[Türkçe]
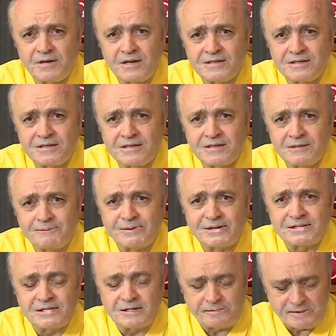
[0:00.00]
Bir
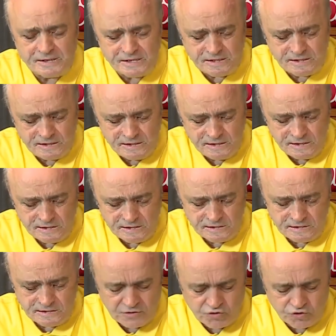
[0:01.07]
empati yaparak
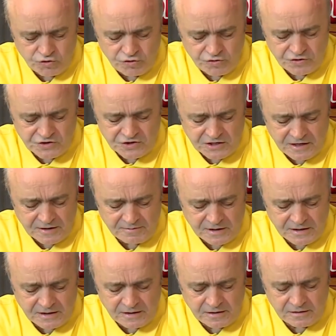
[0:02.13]
e, suyunu
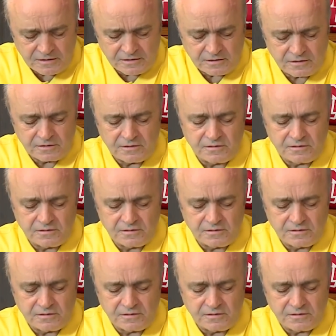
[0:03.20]
çıkarmadan e,